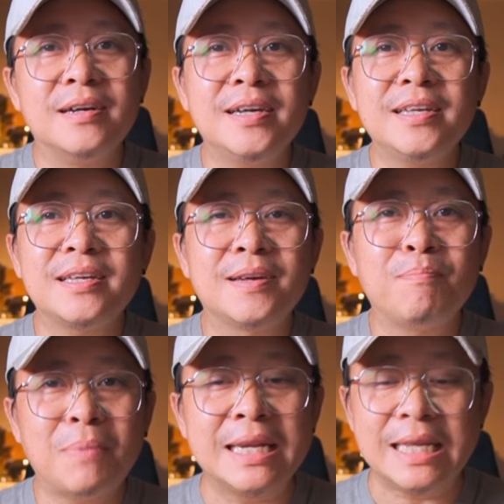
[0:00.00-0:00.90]
เฮ้ย
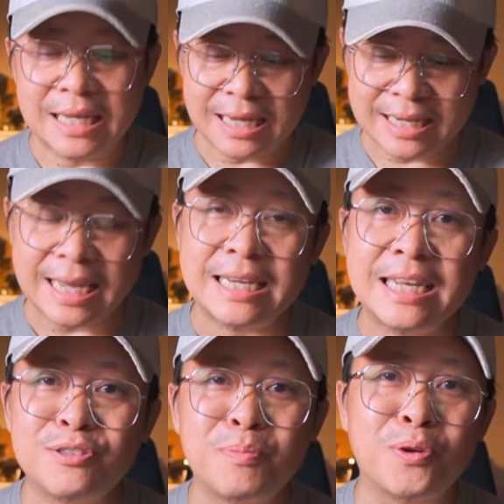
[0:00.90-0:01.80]
มันดีอะแทนที่
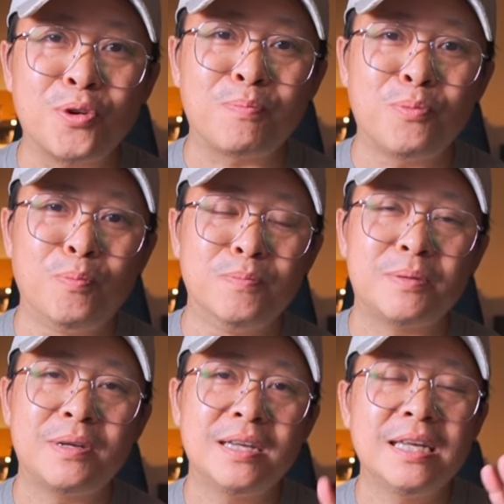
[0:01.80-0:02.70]
เราจะไปกดปุ่ม
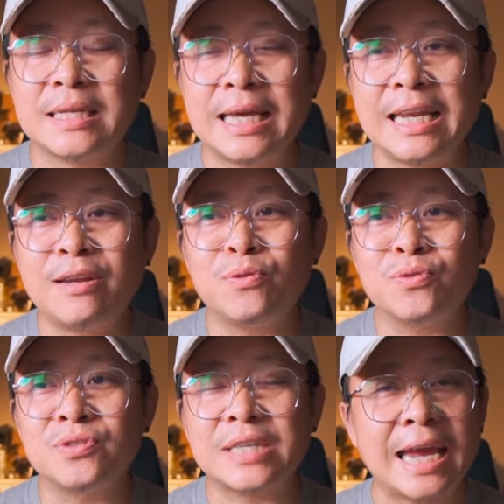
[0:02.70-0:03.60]
ใช่ปะถ้าเรา
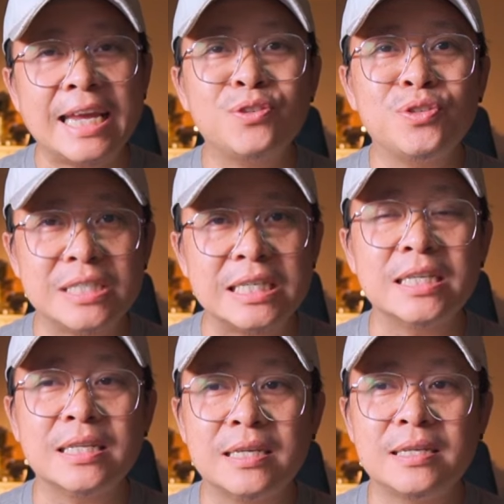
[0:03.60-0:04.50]
ใช้จนชิ
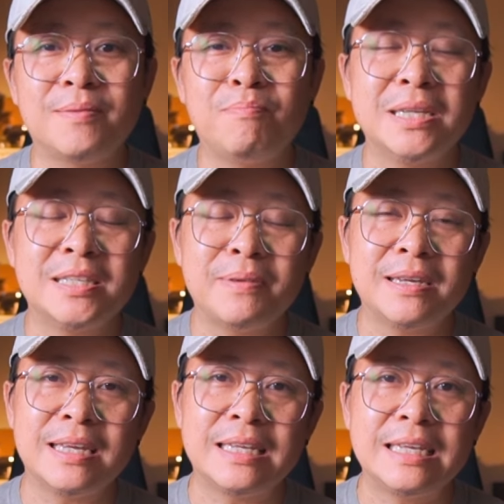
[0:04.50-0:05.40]
นอะมันจะเป็น
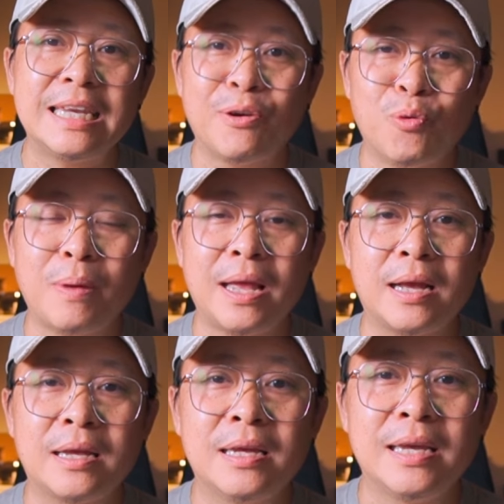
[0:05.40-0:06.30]
อะไรที่เร็วมาก
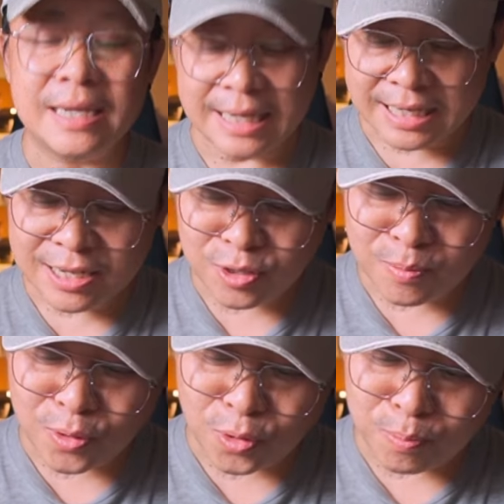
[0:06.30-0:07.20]
แทนที่เราจะ
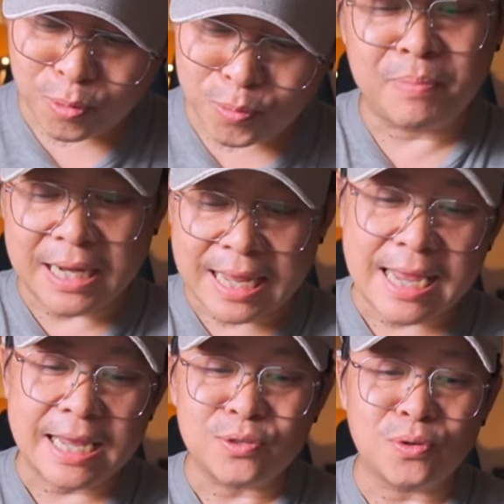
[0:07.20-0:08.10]
มากดปุ่มเปลี่ยนค่า
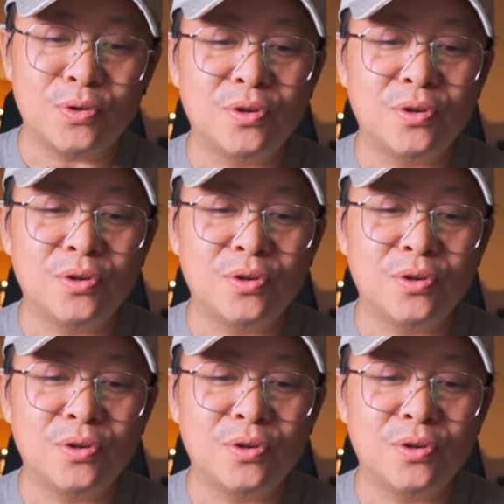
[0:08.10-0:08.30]
ISO